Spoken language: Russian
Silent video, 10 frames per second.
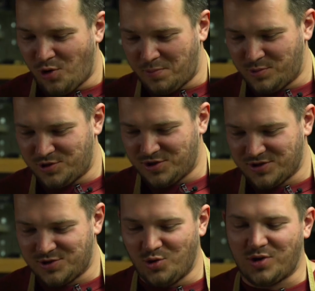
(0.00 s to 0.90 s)
Ну,
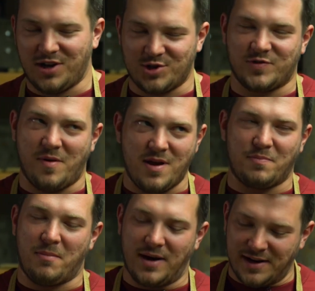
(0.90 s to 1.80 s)
супер ну, конечно, миска. вы мне
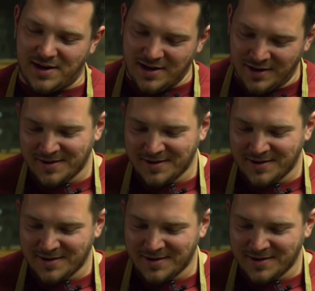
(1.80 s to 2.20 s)
помогли.